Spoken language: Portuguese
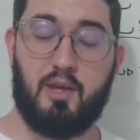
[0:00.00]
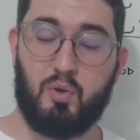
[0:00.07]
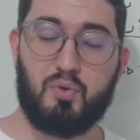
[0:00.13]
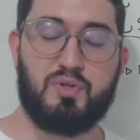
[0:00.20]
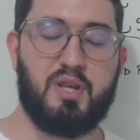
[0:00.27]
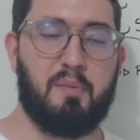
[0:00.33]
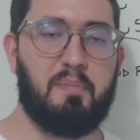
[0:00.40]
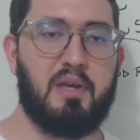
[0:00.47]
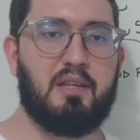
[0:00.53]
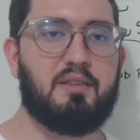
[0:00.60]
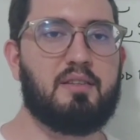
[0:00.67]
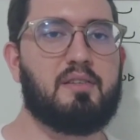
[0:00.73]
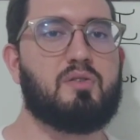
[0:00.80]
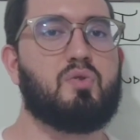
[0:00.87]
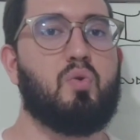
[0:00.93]
E os
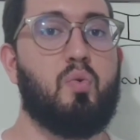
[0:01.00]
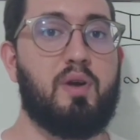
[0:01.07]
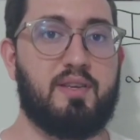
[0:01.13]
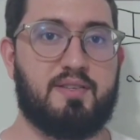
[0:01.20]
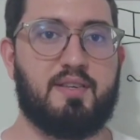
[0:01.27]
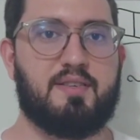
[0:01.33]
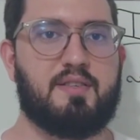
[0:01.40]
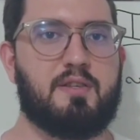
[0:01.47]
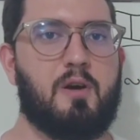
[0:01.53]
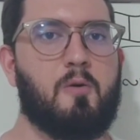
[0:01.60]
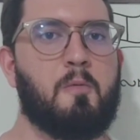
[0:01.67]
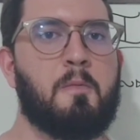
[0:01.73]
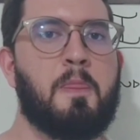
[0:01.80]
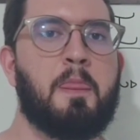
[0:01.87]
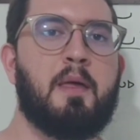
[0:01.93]
semitas, com
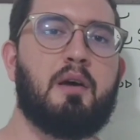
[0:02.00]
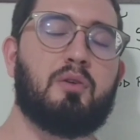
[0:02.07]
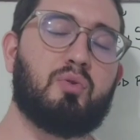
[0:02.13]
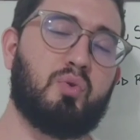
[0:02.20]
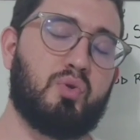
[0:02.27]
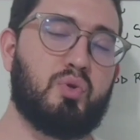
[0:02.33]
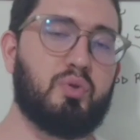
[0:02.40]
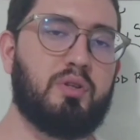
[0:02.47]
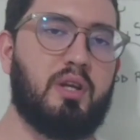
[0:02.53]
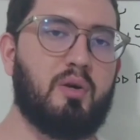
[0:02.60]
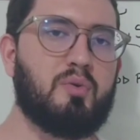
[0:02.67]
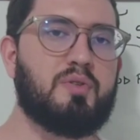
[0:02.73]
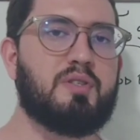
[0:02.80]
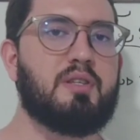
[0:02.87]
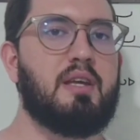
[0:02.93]
exceção dos
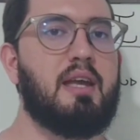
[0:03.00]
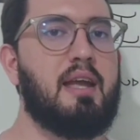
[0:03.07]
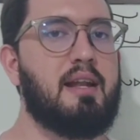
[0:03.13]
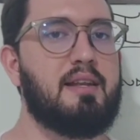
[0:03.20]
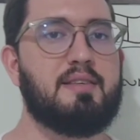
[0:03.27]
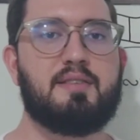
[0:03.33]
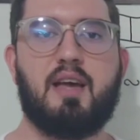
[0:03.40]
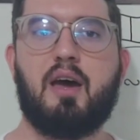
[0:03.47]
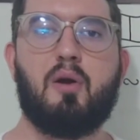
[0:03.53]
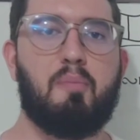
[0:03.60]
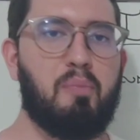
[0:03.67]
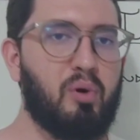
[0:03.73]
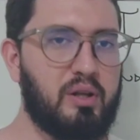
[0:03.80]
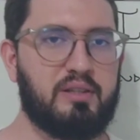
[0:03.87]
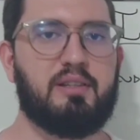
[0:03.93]
judeus, eles
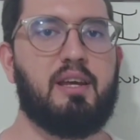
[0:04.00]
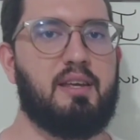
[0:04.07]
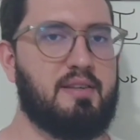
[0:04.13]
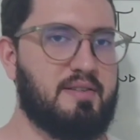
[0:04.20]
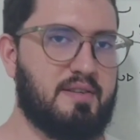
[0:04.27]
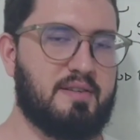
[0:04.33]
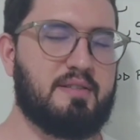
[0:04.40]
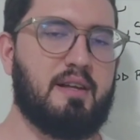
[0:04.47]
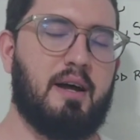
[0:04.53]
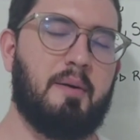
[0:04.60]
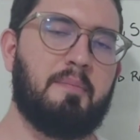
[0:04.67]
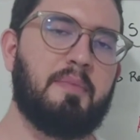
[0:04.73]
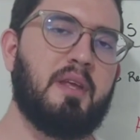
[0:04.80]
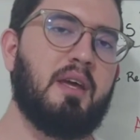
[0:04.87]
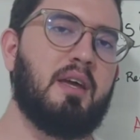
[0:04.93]
eram politeístas,
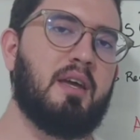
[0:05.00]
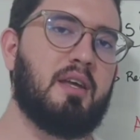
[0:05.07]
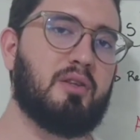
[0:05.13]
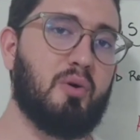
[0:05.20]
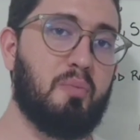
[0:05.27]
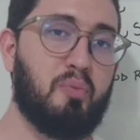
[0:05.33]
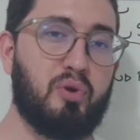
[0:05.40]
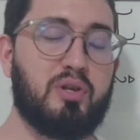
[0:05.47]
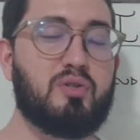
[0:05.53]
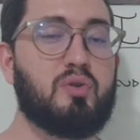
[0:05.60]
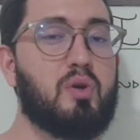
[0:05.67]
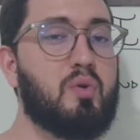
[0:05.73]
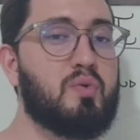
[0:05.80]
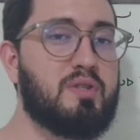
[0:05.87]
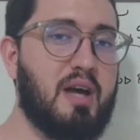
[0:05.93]
tá? Então por
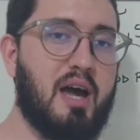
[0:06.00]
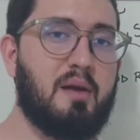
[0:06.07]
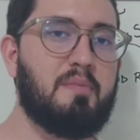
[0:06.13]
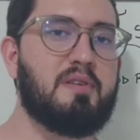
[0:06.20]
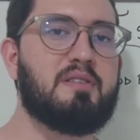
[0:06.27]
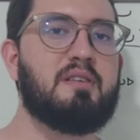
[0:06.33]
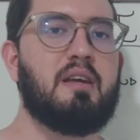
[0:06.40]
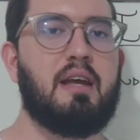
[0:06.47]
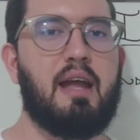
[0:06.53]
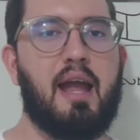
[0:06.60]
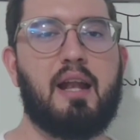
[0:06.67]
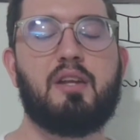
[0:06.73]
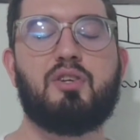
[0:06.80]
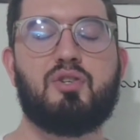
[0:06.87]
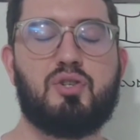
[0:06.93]
isso que os árabes,
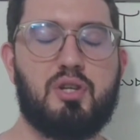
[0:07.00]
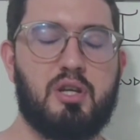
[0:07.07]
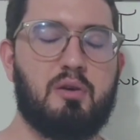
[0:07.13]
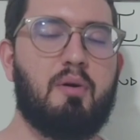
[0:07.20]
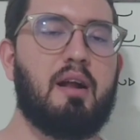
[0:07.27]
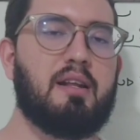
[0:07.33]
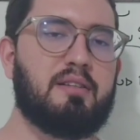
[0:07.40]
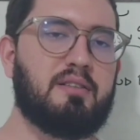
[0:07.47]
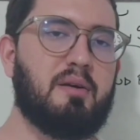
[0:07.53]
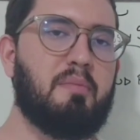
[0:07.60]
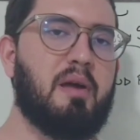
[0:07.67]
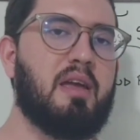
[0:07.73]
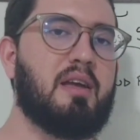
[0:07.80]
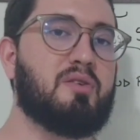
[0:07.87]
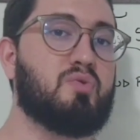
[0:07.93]
eles tinham ali
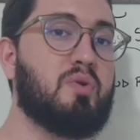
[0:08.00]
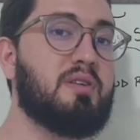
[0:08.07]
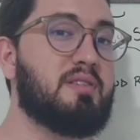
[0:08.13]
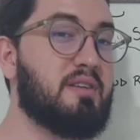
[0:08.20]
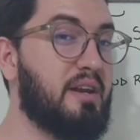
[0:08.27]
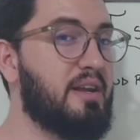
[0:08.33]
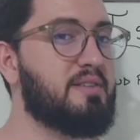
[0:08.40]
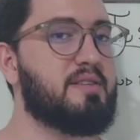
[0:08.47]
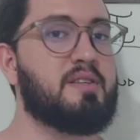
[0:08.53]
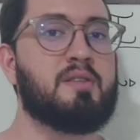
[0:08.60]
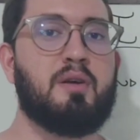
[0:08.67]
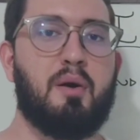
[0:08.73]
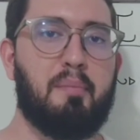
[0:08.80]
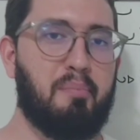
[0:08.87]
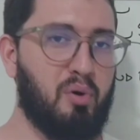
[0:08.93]
também as suas
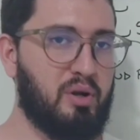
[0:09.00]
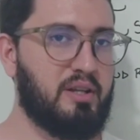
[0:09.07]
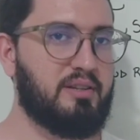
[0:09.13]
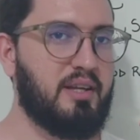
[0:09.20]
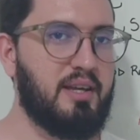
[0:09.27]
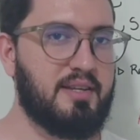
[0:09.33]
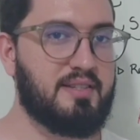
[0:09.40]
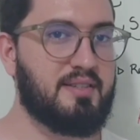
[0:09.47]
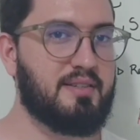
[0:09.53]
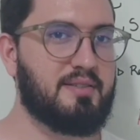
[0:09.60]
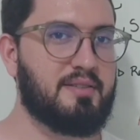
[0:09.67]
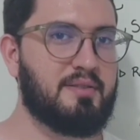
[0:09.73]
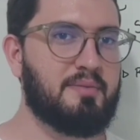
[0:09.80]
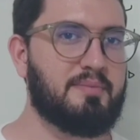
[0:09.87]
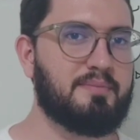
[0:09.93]
crenças
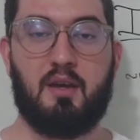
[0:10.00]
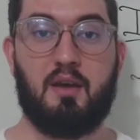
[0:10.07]
politeístas.